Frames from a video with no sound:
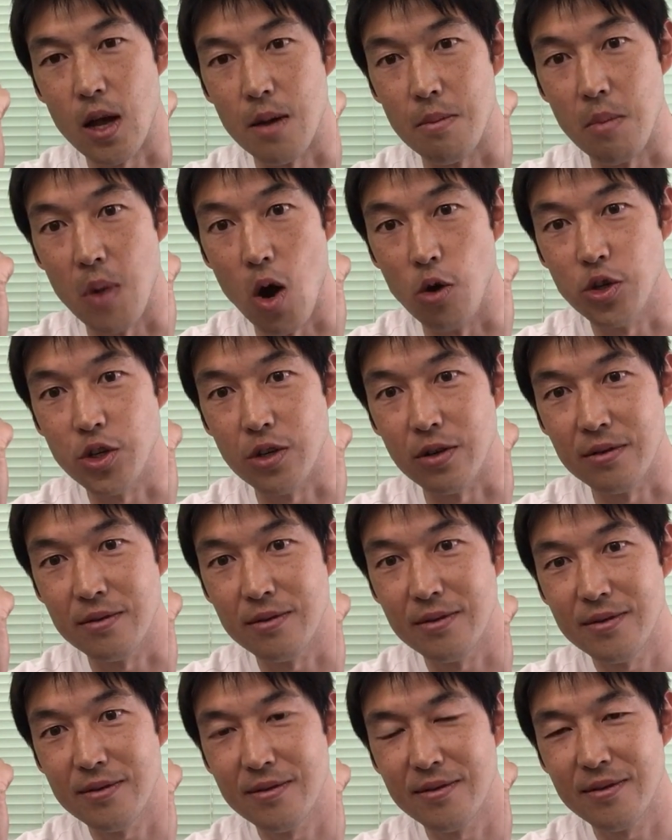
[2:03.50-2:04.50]
emotion
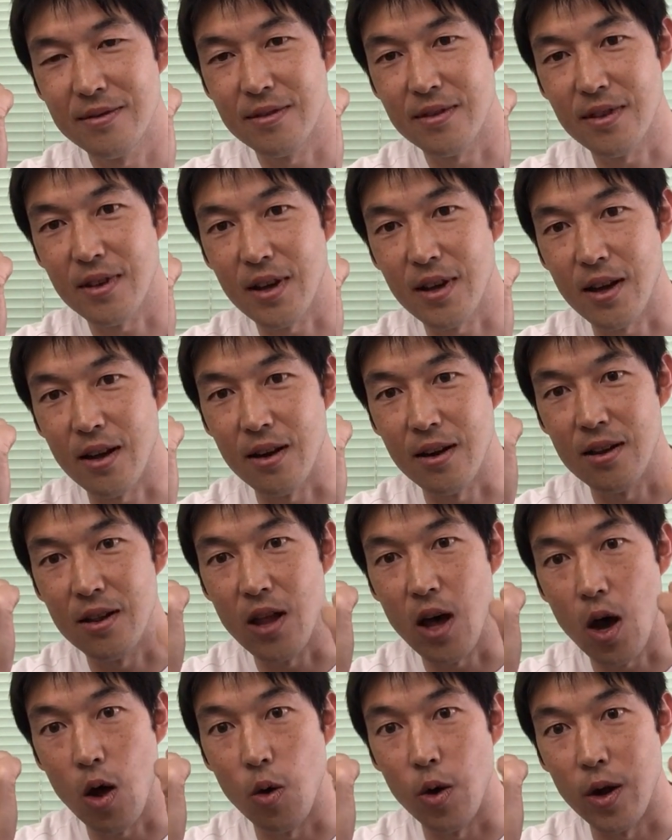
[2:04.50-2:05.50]
and
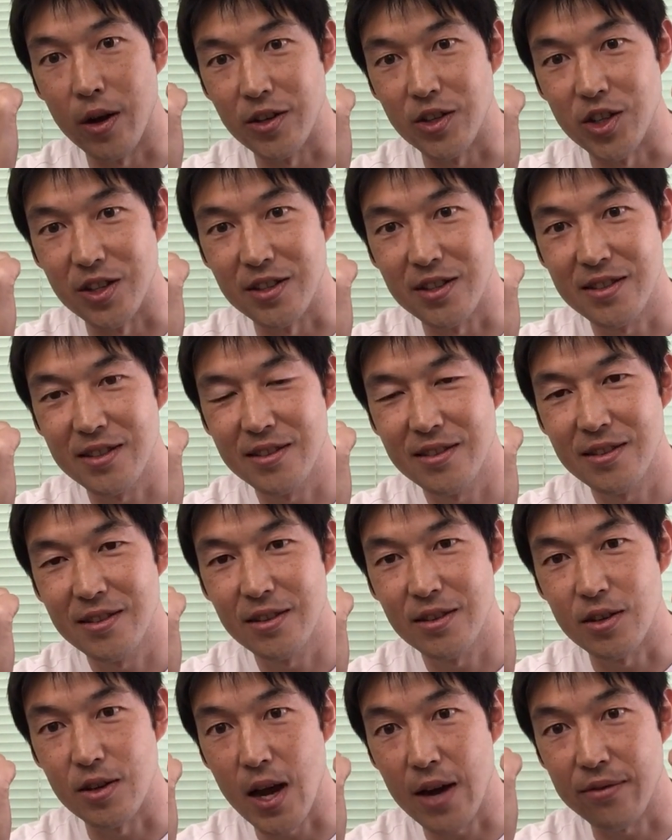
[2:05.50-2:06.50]
knowledge.
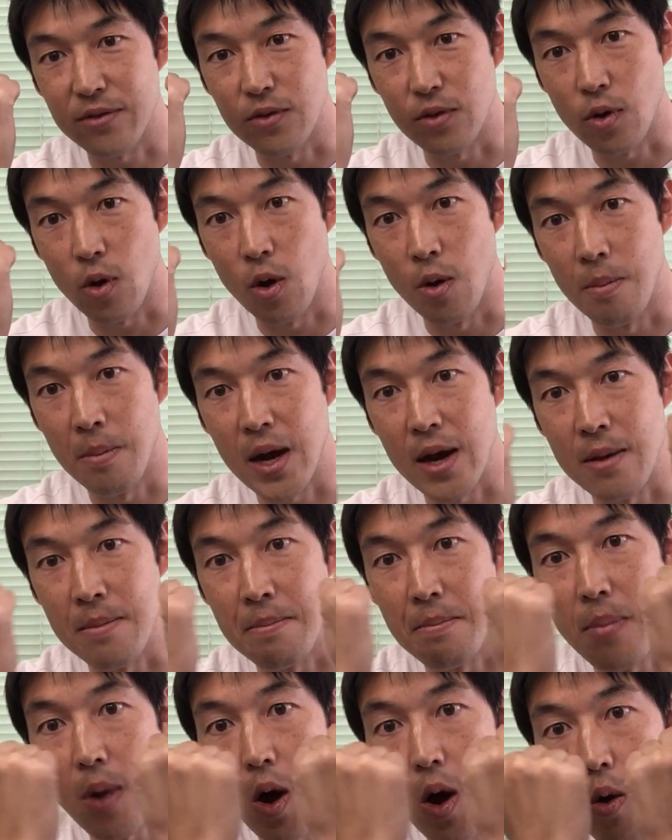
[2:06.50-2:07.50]
You have to
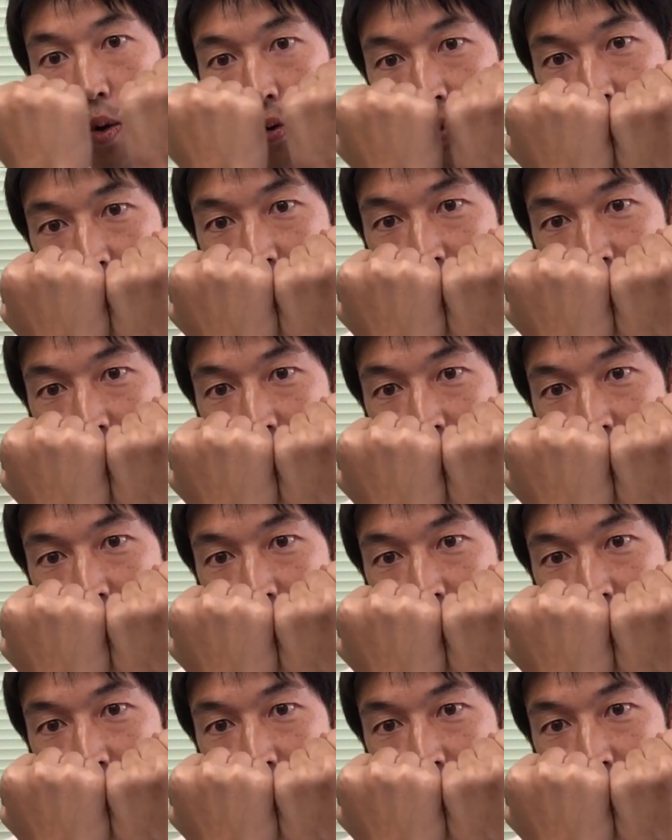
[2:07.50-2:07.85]
combine both.